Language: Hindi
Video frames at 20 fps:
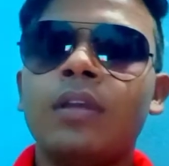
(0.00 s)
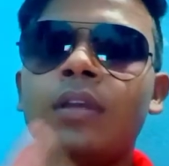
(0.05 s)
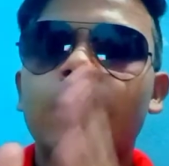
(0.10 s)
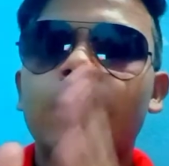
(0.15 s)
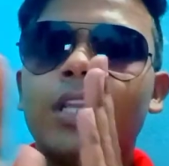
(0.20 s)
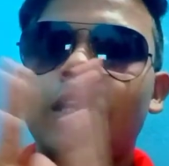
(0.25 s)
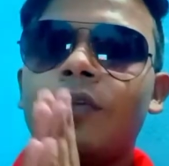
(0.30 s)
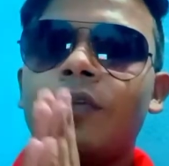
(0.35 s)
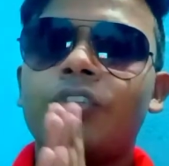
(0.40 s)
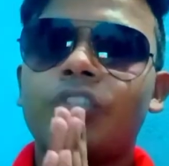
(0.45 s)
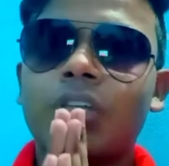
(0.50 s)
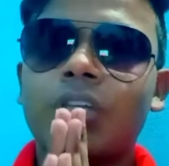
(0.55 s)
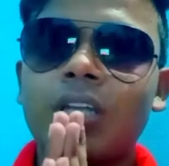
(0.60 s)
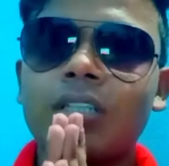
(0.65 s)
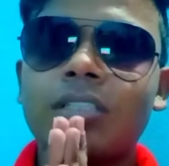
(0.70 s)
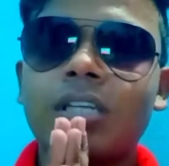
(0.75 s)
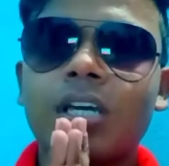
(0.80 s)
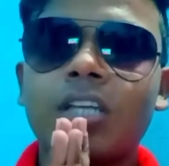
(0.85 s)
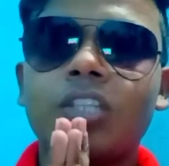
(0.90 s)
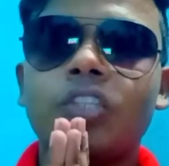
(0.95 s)
नमस्कार
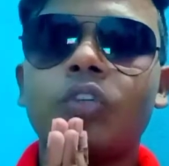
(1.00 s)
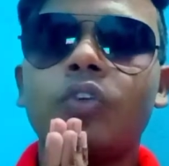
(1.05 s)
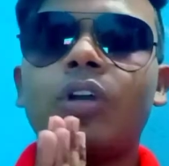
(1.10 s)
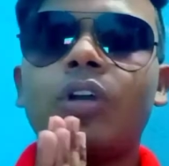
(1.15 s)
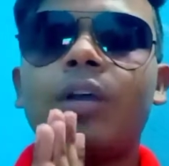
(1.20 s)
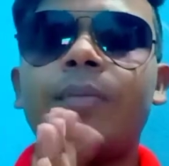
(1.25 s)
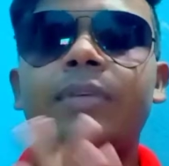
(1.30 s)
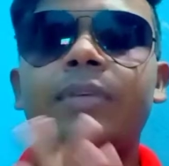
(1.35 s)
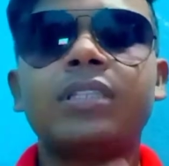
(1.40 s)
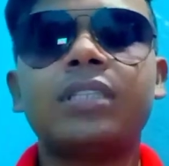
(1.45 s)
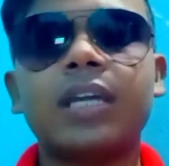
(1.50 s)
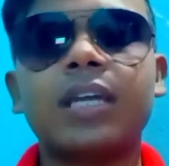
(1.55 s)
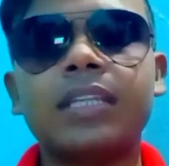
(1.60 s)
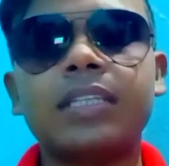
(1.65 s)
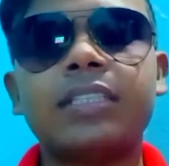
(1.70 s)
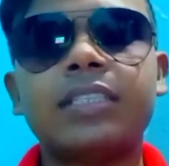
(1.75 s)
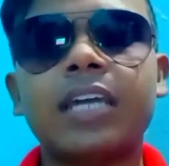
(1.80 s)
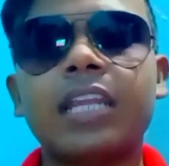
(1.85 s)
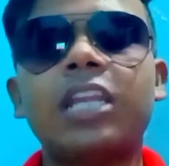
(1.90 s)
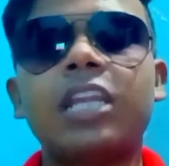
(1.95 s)
साथियों आमिशानी
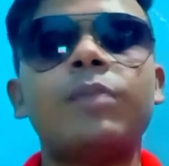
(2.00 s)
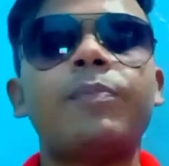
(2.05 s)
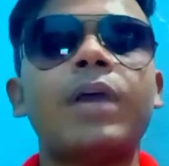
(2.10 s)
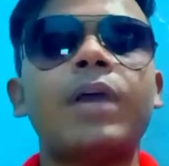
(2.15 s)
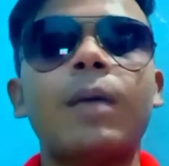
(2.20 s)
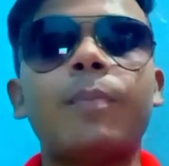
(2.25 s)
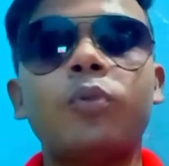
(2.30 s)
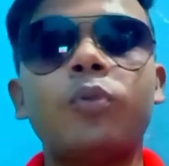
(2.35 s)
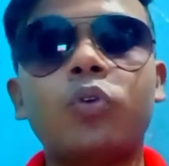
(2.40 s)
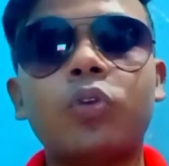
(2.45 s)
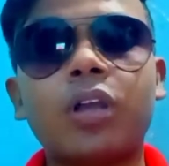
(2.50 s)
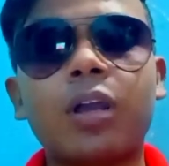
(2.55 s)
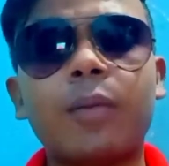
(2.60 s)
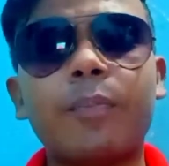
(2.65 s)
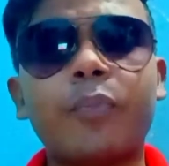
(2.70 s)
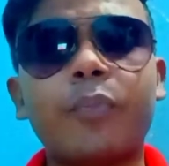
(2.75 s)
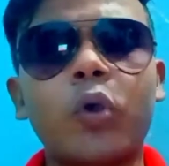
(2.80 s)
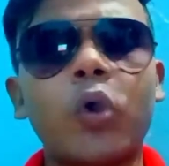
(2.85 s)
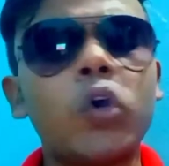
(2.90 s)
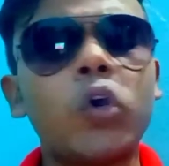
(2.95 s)
चैनल पे आप लोग का
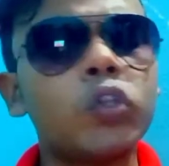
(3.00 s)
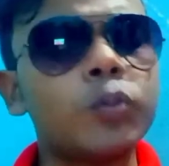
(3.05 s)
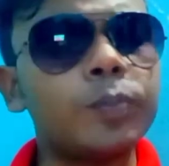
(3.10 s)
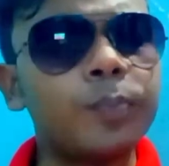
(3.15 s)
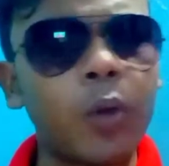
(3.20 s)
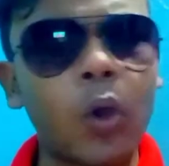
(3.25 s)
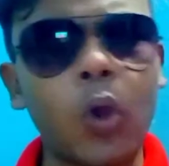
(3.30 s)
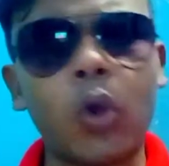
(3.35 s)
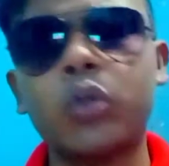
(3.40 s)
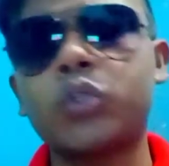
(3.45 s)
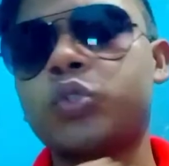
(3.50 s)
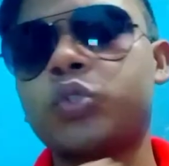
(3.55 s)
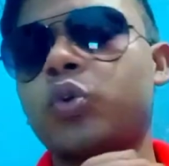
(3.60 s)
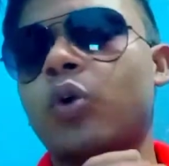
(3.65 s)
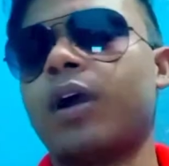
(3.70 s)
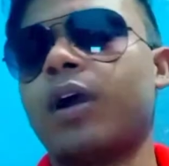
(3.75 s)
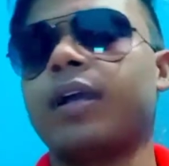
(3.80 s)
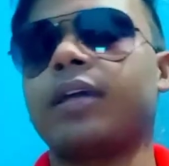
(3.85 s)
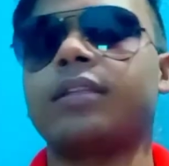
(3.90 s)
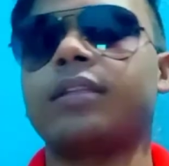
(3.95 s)
बहुत बहुत
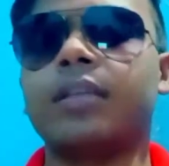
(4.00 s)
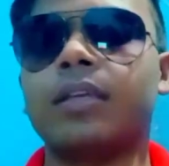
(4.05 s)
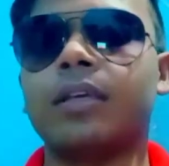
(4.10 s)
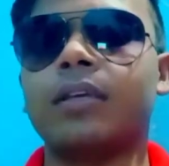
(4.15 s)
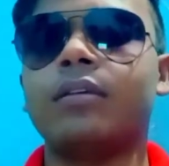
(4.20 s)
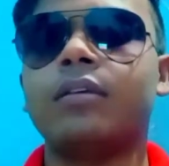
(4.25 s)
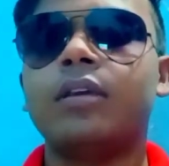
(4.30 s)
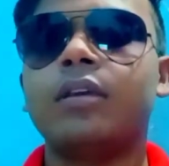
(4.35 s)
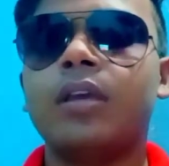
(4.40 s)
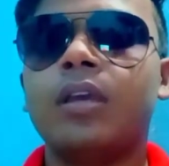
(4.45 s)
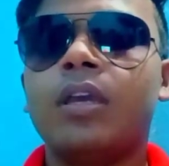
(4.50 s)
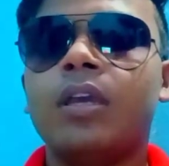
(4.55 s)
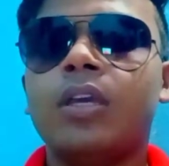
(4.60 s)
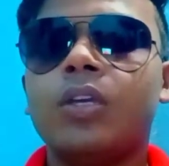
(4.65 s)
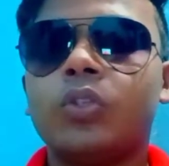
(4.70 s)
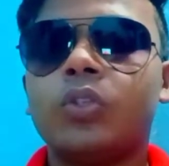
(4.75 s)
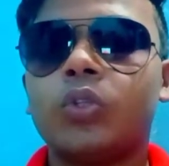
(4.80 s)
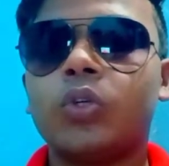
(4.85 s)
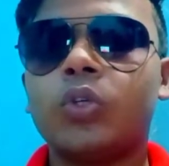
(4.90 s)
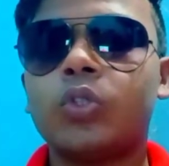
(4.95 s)
स्वागत
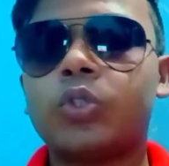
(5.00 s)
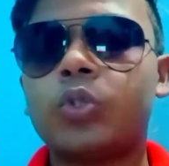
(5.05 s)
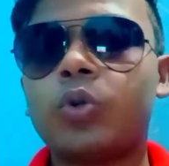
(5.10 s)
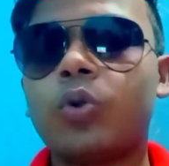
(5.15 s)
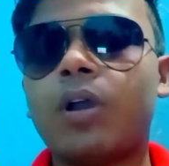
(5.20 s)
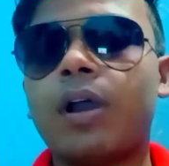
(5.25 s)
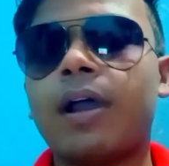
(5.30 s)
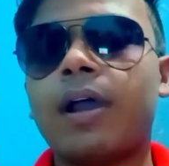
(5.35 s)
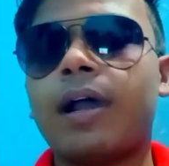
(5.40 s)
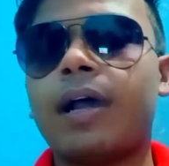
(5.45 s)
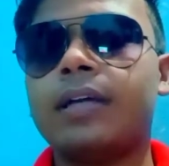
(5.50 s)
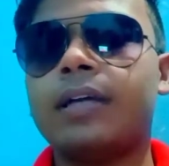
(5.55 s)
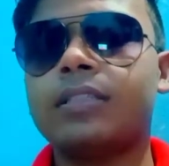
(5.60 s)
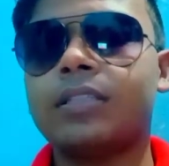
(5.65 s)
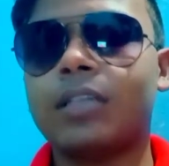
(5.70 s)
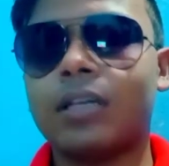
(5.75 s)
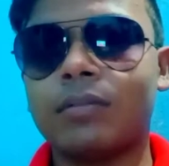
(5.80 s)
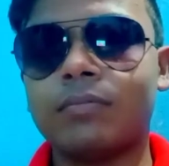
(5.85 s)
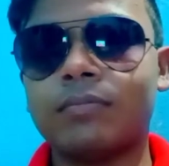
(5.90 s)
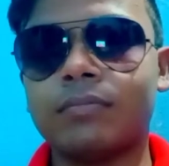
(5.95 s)
है दोस्तों आज
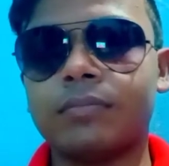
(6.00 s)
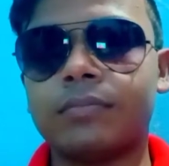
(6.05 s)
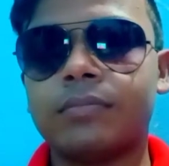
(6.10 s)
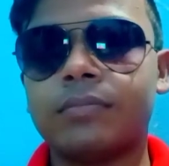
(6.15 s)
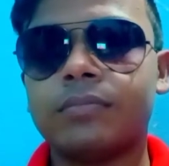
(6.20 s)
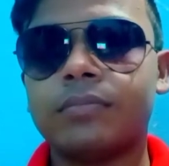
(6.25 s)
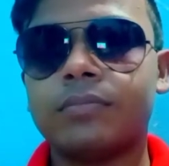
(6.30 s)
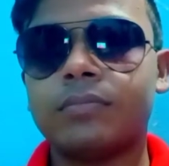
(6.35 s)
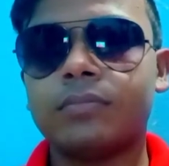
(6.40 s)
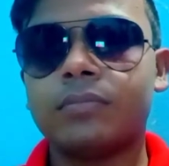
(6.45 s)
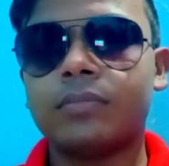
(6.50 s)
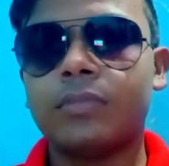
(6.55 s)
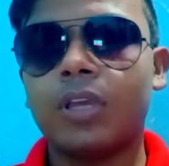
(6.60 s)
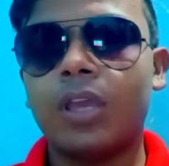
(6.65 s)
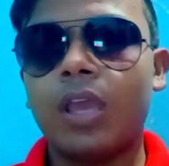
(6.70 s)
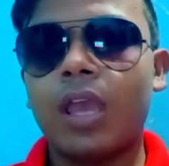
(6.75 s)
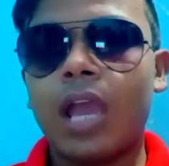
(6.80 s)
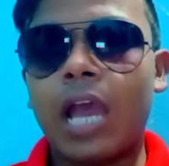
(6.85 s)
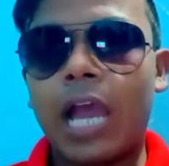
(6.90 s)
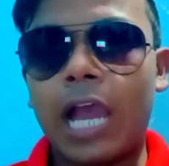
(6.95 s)
हम
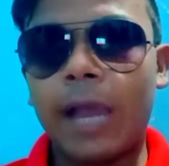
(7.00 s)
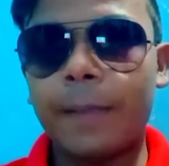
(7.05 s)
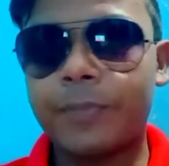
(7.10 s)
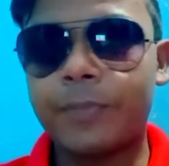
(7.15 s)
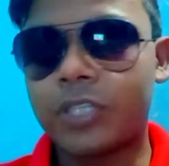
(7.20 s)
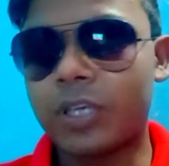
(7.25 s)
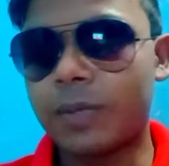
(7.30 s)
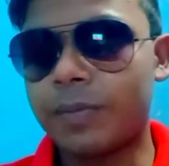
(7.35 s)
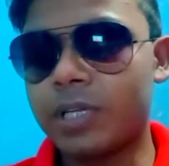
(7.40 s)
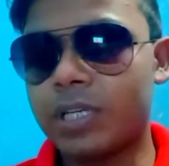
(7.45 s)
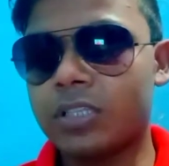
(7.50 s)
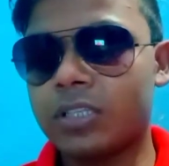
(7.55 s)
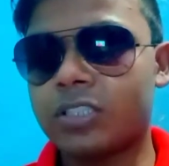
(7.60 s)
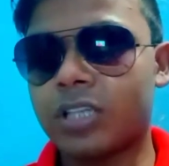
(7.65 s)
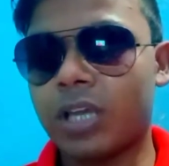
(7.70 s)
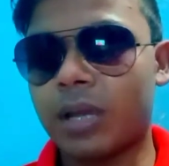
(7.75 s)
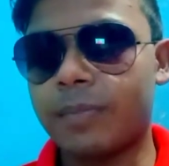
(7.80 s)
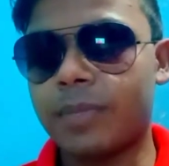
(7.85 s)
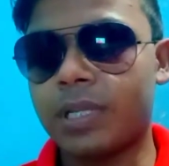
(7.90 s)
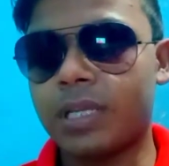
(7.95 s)
आप सभी के
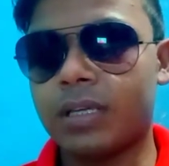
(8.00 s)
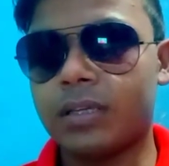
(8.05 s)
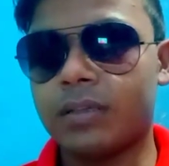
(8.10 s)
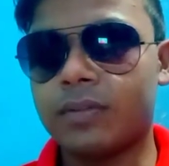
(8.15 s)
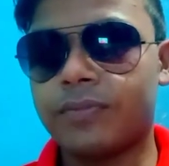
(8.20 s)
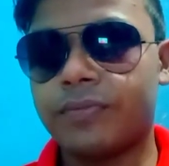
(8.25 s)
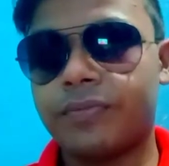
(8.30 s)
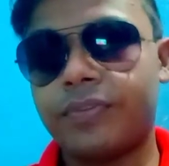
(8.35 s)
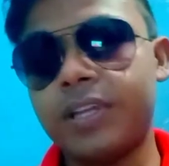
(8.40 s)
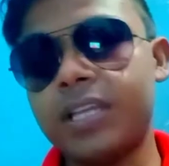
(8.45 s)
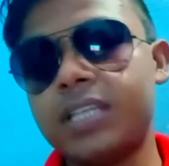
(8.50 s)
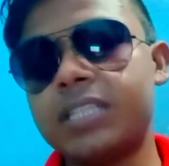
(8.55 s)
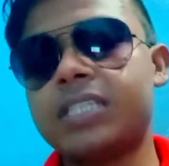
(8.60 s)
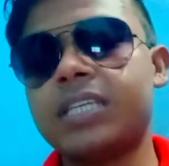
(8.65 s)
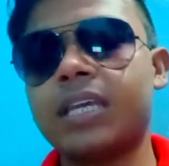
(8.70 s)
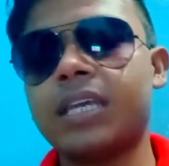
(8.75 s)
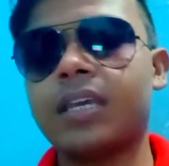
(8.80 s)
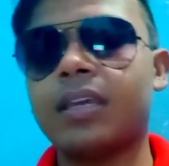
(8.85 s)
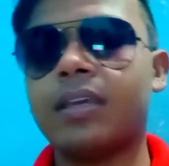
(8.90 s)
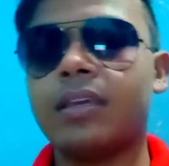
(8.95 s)
सामने फिर
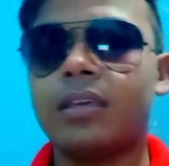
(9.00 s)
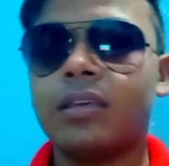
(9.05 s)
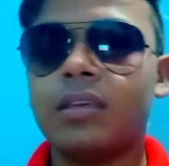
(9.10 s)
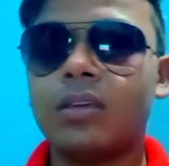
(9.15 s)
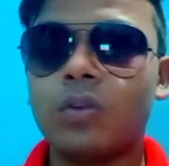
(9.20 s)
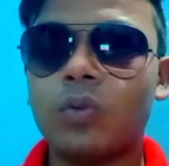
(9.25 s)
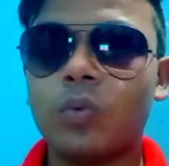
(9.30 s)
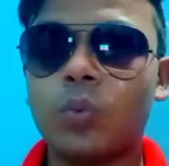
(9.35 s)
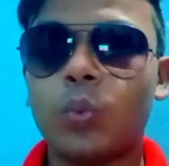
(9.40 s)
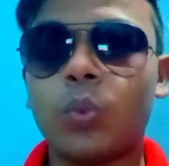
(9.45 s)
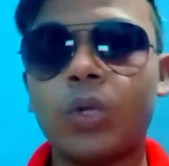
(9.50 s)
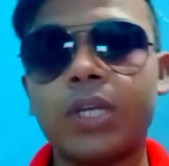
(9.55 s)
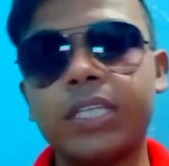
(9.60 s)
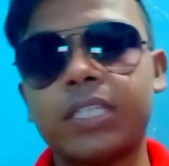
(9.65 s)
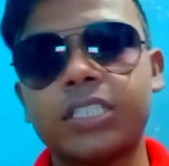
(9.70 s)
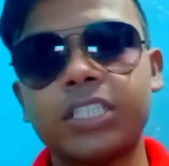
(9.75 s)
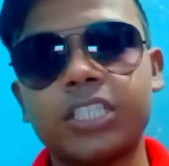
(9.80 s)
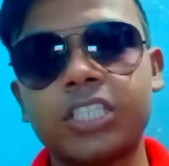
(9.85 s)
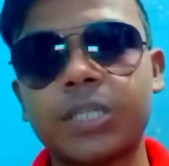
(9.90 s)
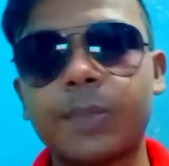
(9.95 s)
से वही
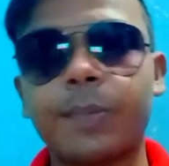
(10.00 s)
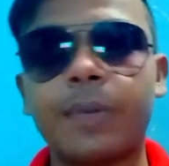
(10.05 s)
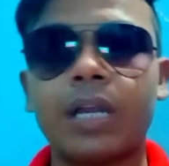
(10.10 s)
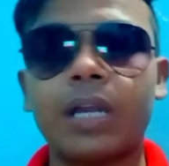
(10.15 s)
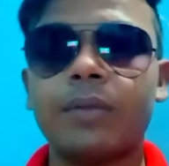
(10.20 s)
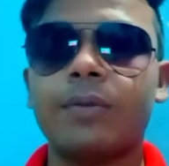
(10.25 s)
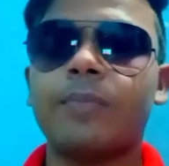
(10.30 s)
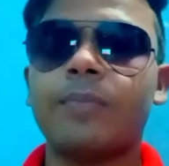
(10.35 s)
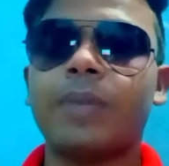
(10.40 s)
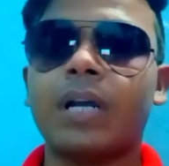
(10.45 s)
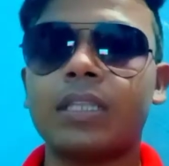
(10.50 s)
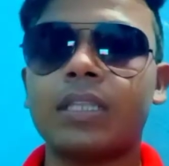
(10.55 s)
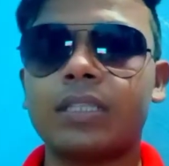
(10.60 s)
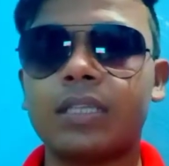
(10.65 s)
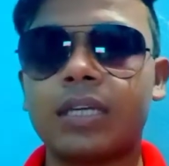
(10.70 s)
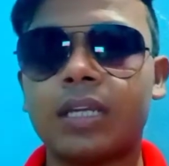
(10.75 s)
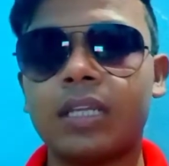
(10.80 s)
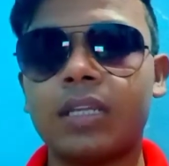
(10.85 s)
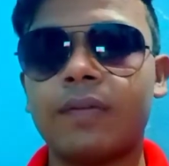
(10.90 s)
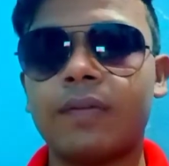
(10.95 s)
चीज़ के बारे में बात
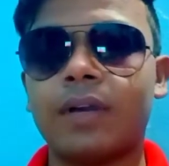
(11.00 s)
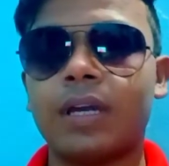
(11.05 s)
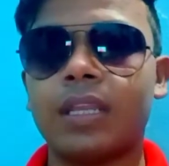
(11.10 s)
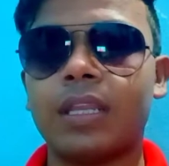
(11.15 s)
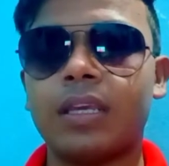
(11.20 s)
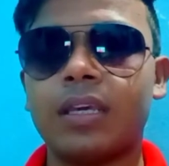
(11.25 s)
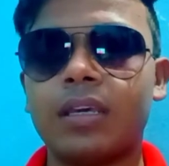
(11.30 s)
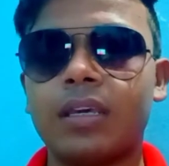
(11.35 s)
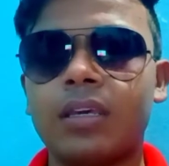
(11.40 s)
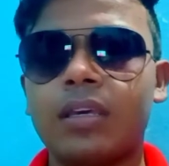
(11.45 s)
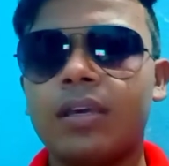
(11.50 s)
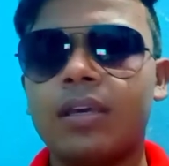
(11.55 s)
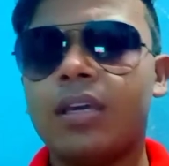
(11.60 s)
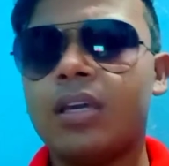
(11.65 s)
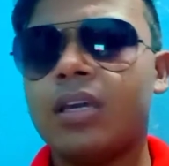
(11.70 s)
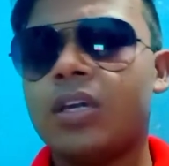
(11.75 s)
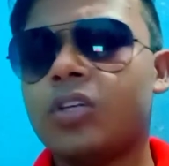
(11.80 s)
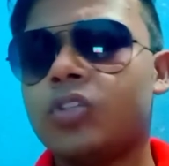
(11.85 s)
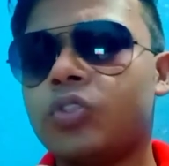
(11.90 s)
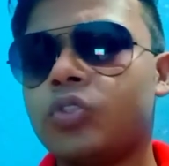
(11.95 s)
करने वाले
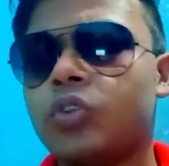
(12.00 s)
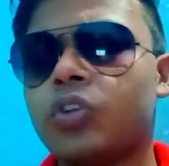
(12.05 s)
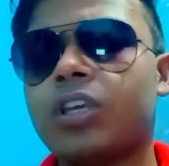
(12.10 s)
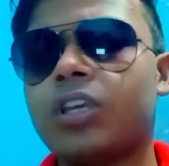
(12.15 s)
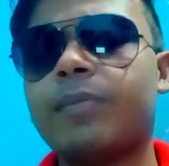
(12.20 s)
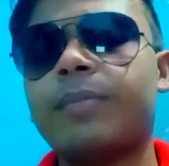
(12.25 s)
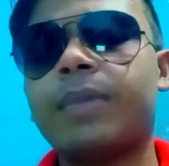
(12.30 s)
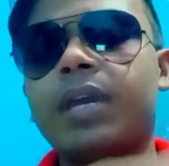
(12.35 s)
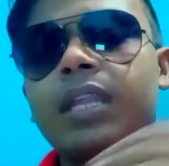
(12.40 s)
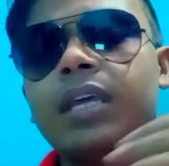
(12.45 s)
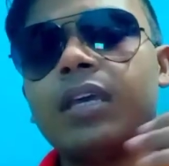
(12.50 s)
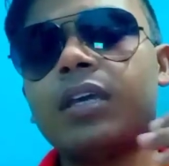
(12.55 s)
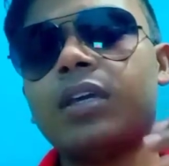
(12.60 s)
हैं जो कि मैंने